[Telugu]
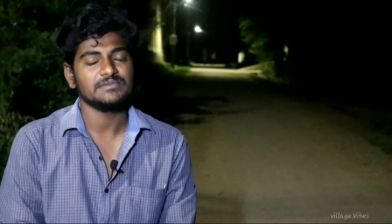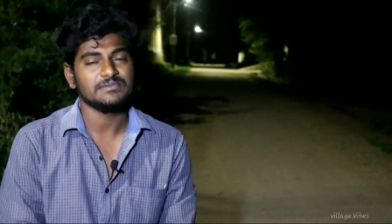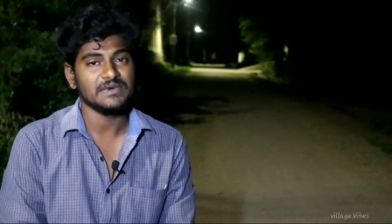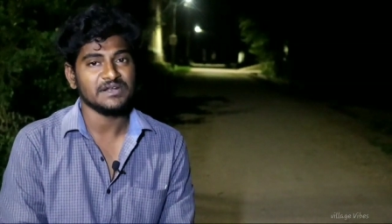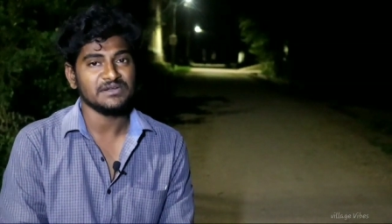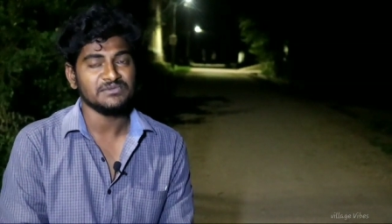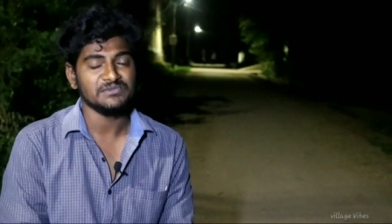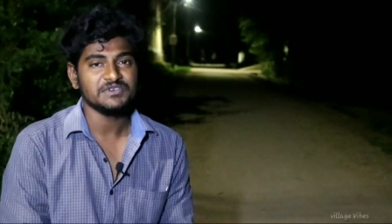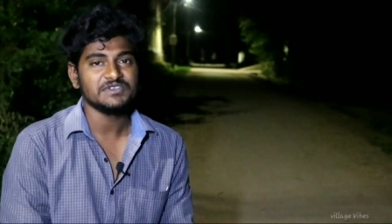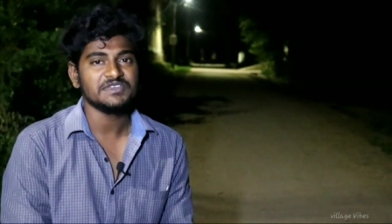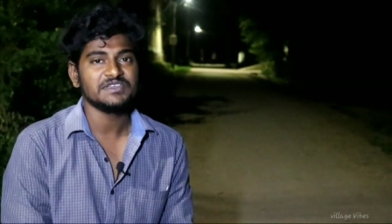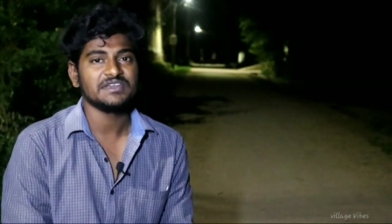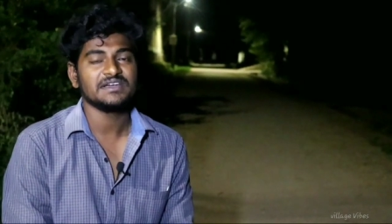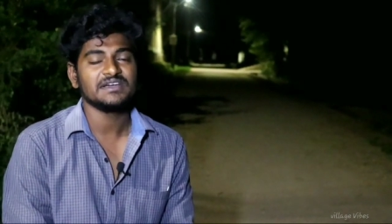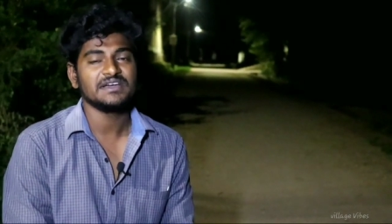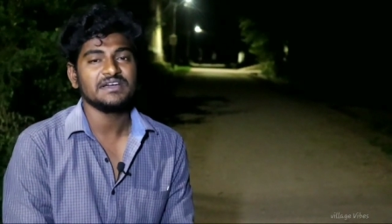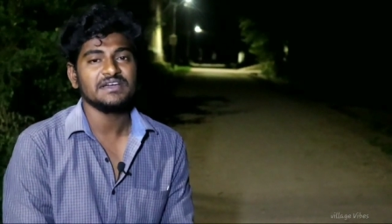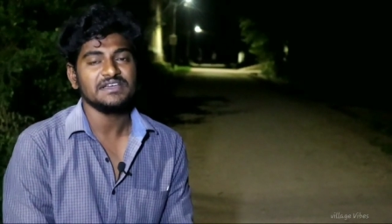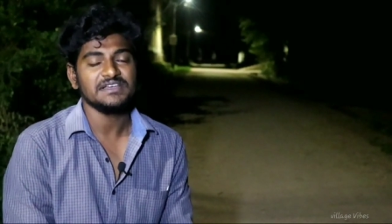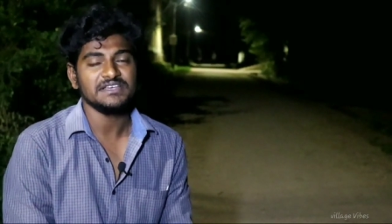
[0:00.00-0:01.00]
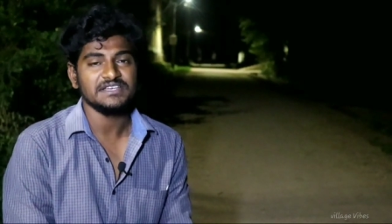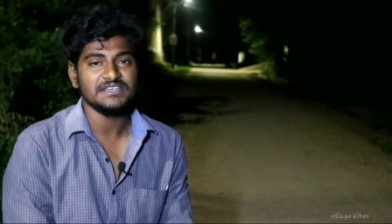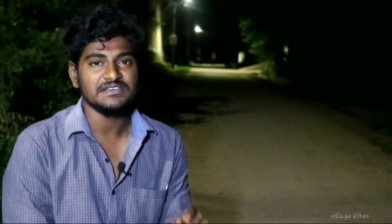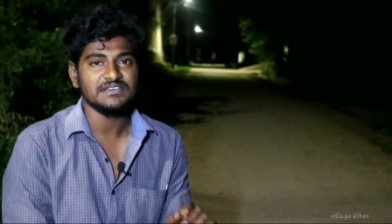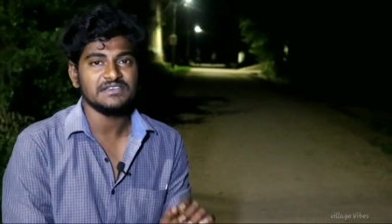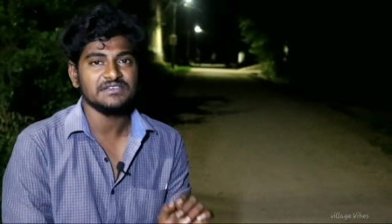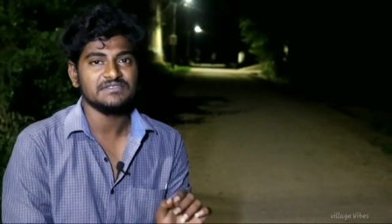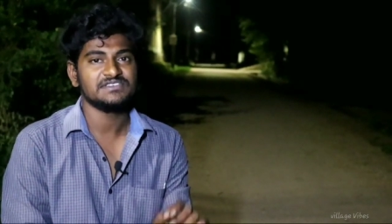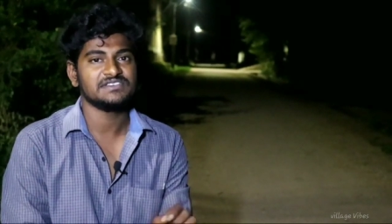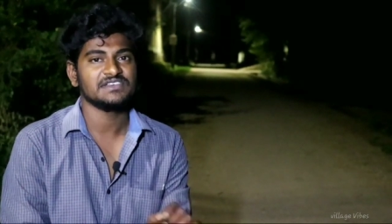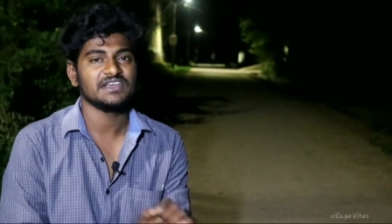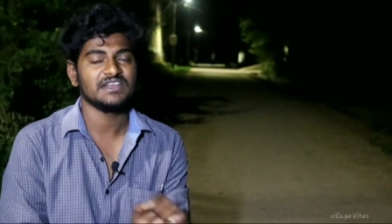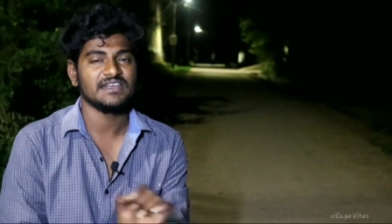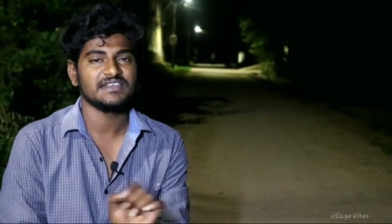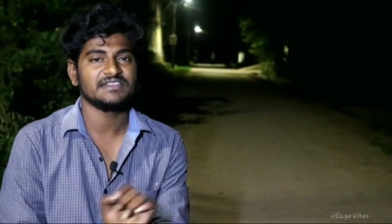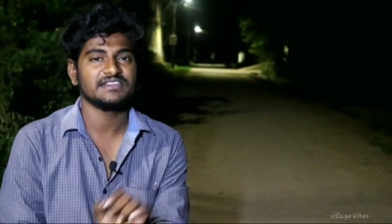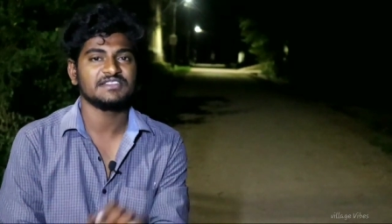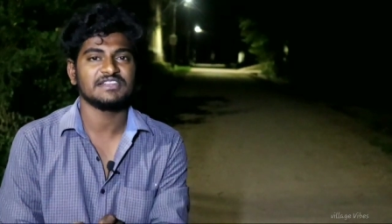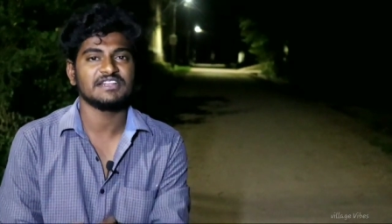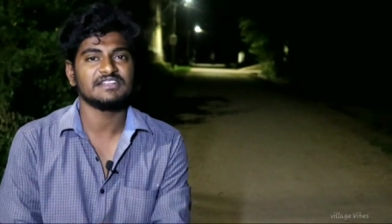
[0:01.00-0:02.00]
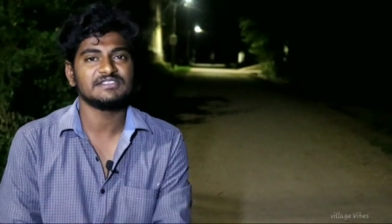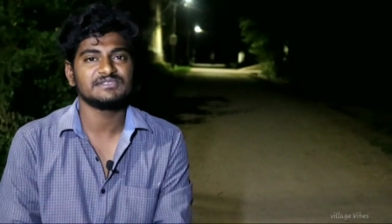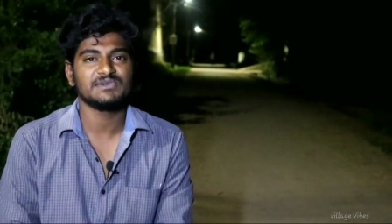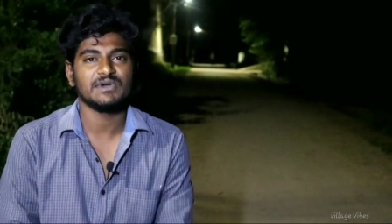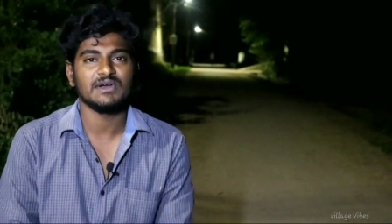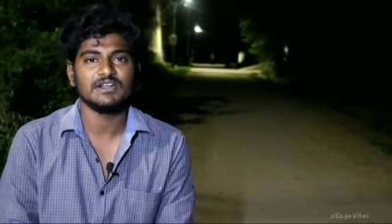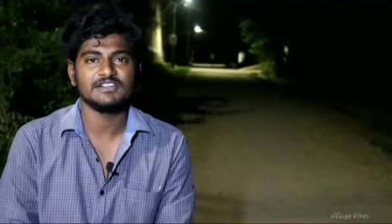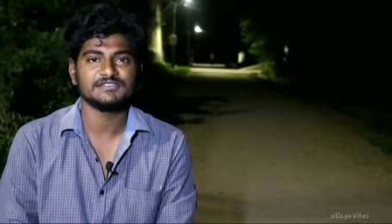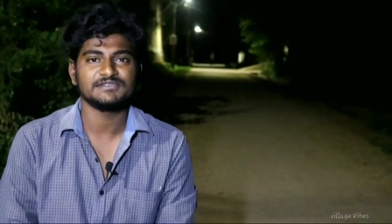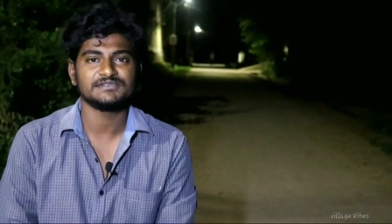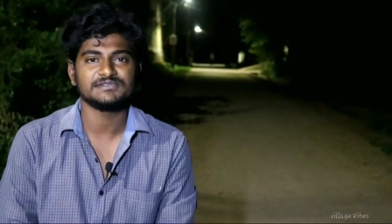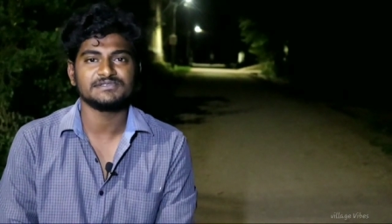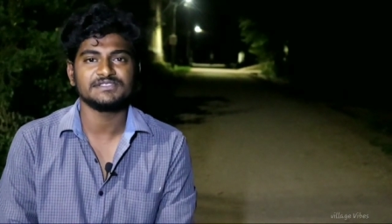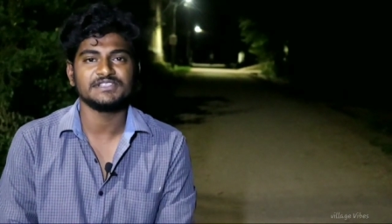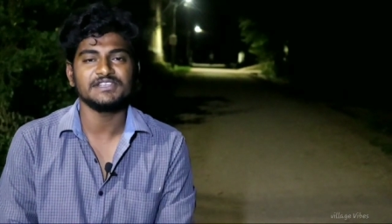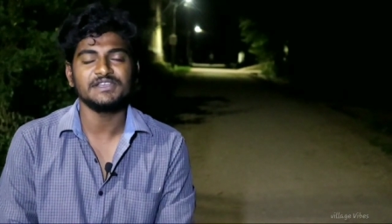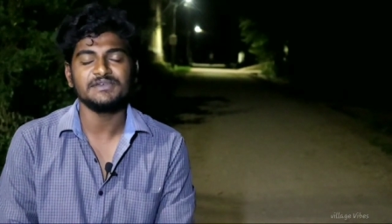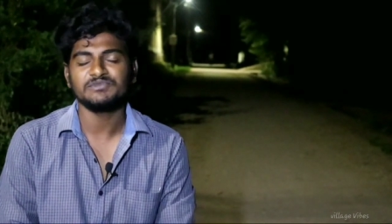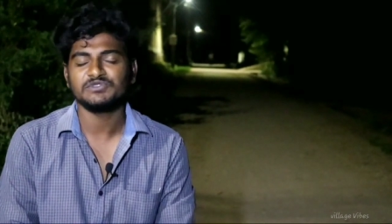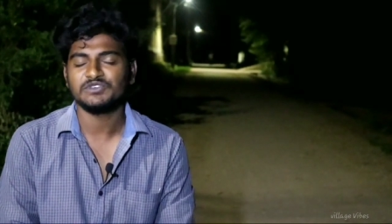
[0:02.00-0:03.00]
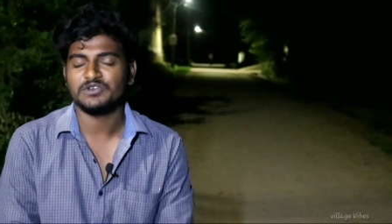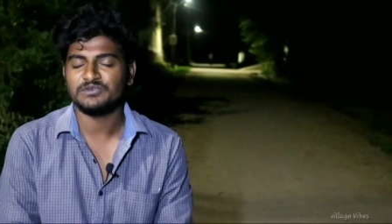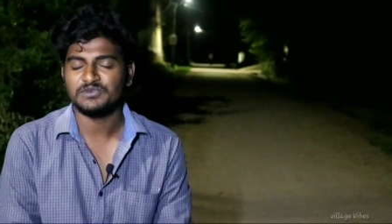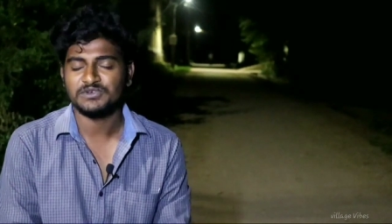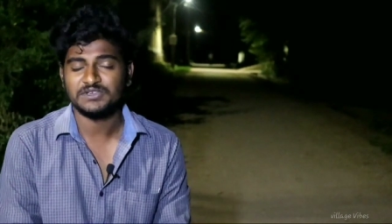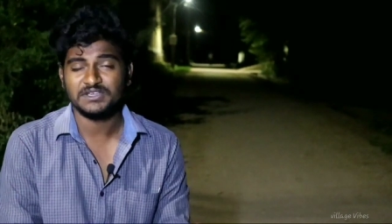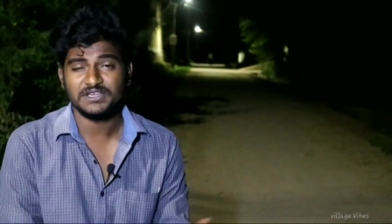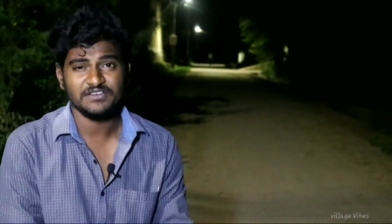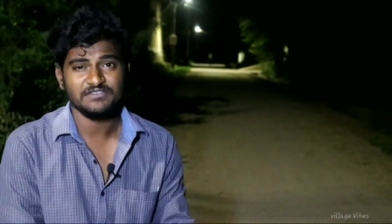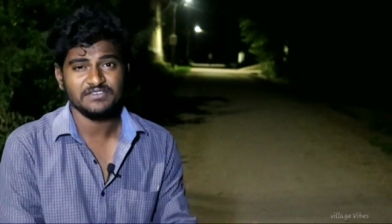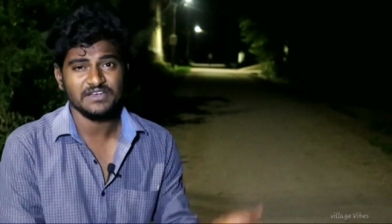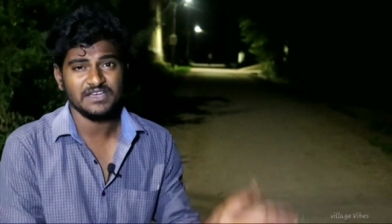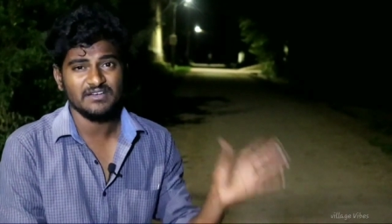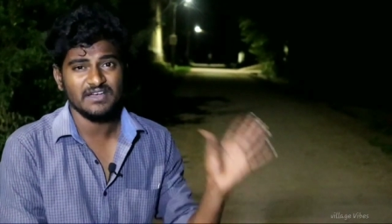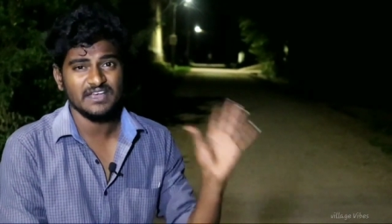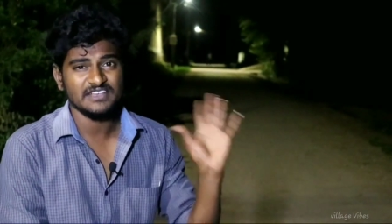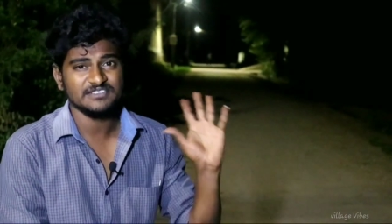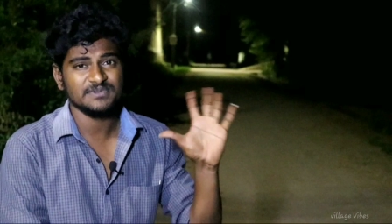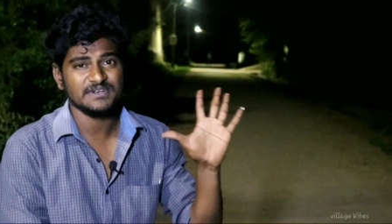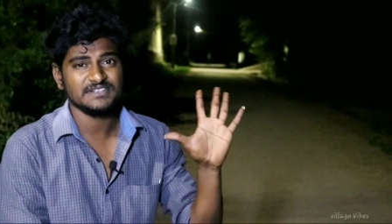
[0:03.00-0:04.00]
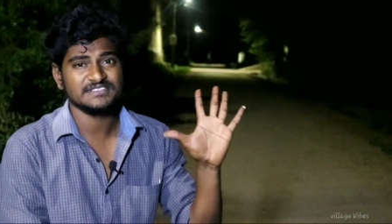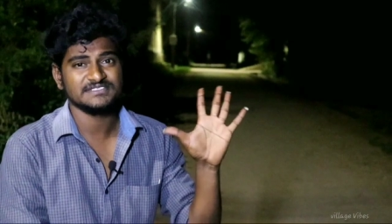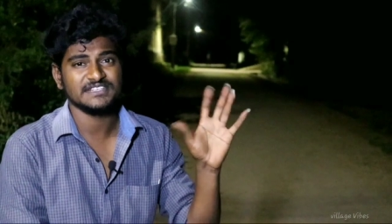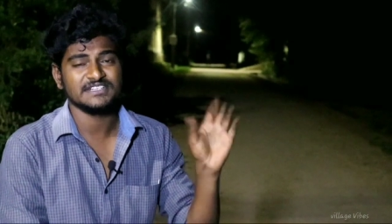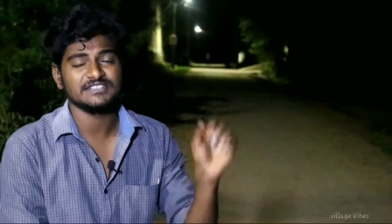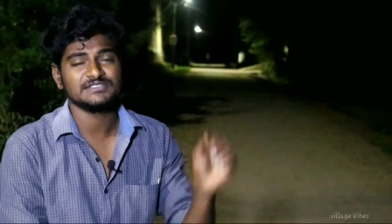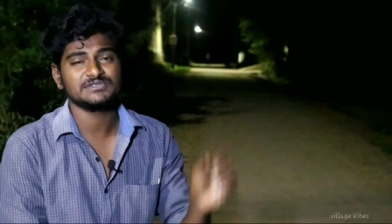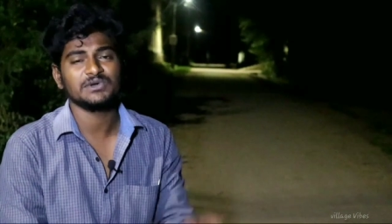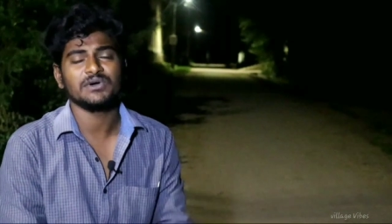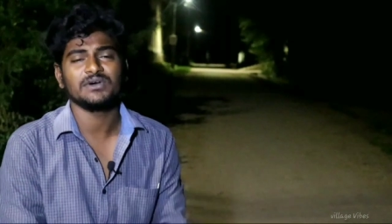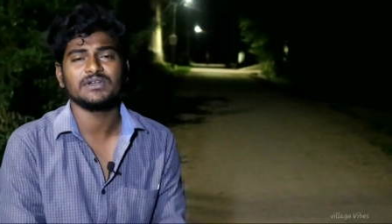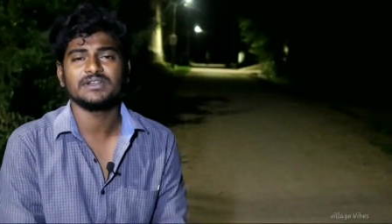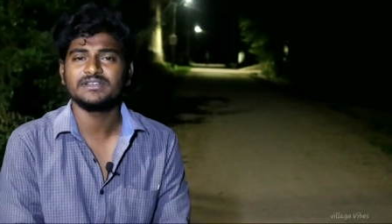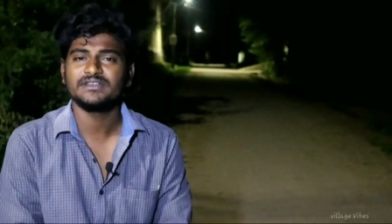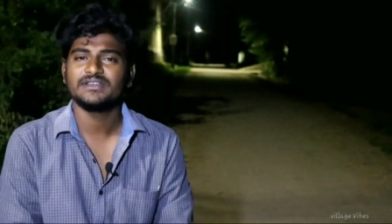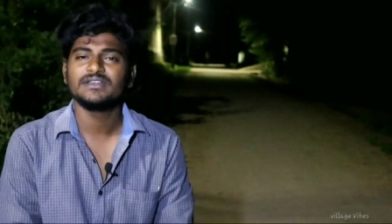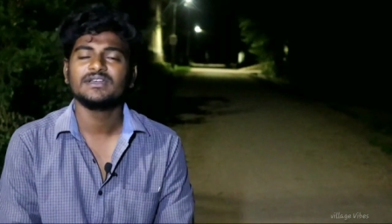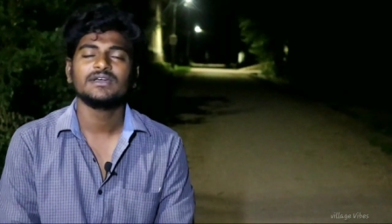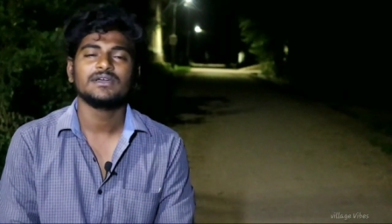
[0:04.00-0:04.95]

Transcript: మనం ముఖ్యంగా ఈ విషయాలు అయితే తెలుసుకోవాల్సి వస్తుంది సో ముఖ్యంగా ఫైవ్ ఆస్పెక్ట్స్ తెలుసుకోవాలి